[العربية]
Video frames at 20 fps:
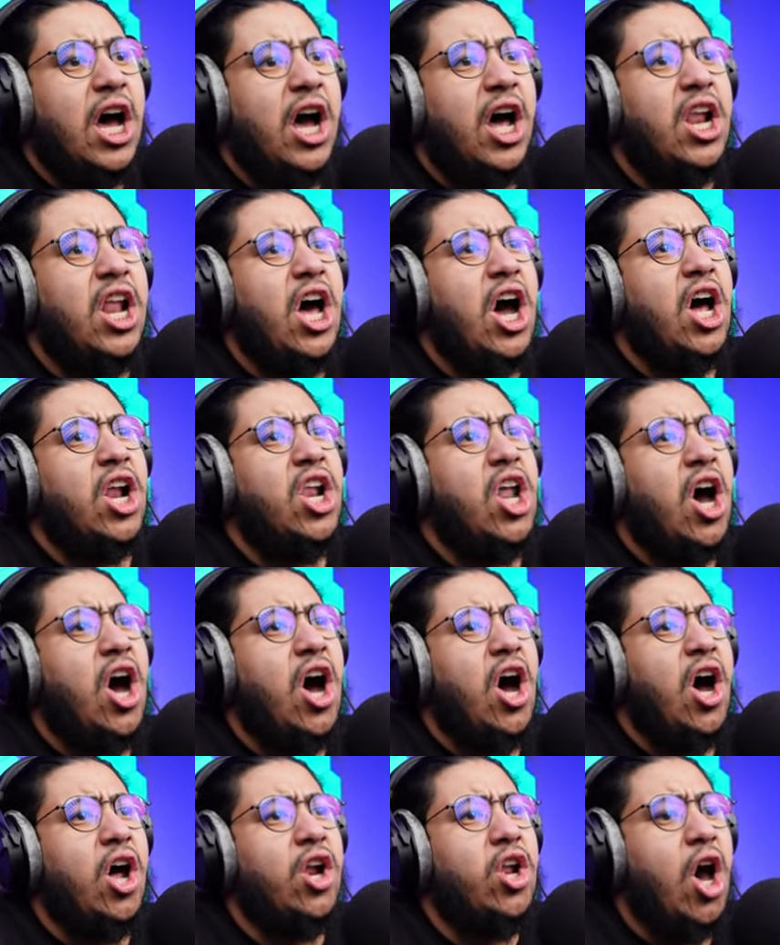لا لا
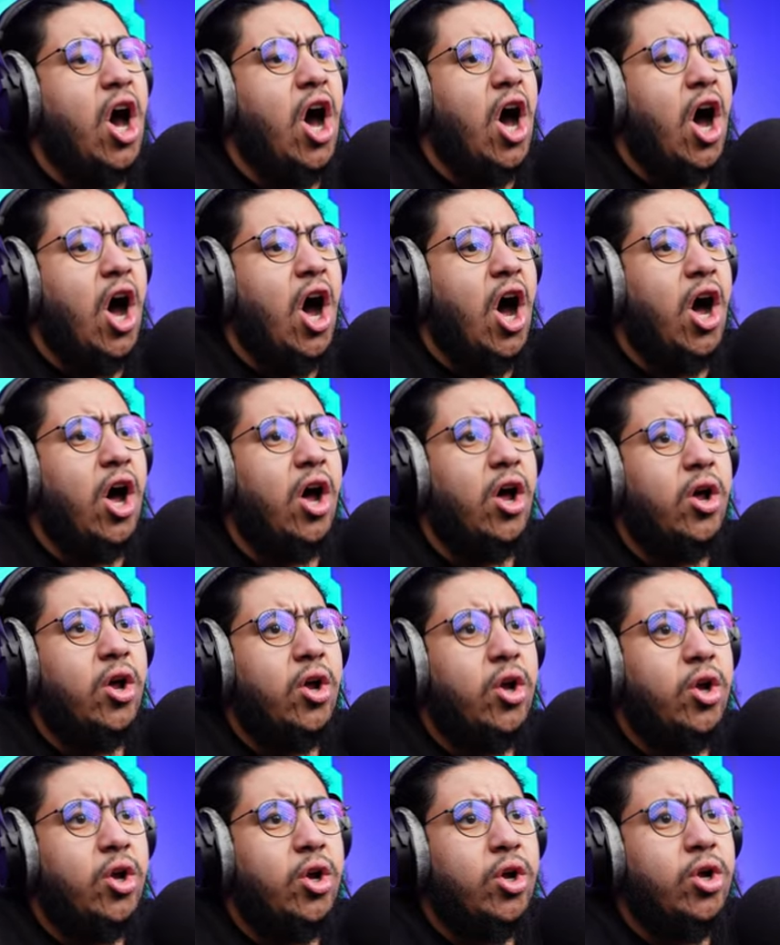لا لا
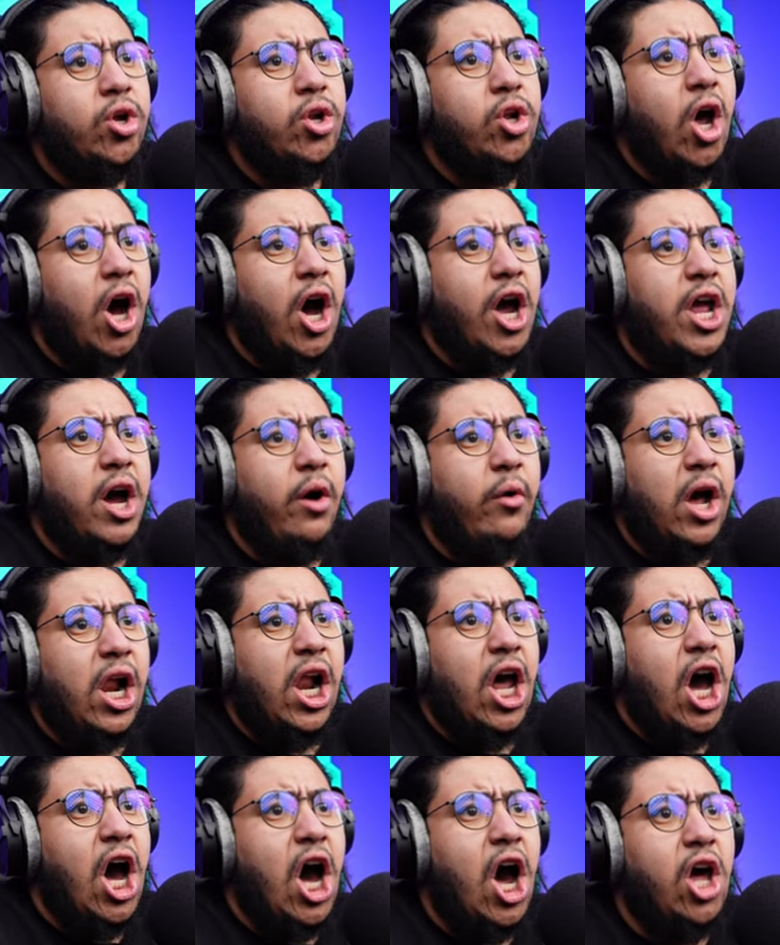لا يا
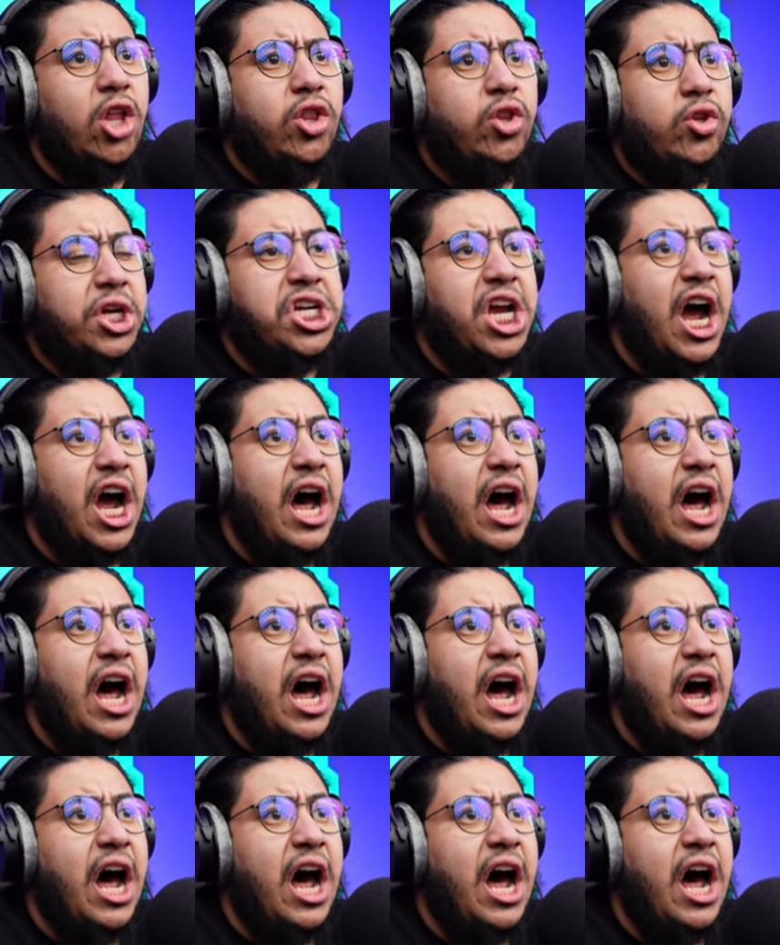ولد ايش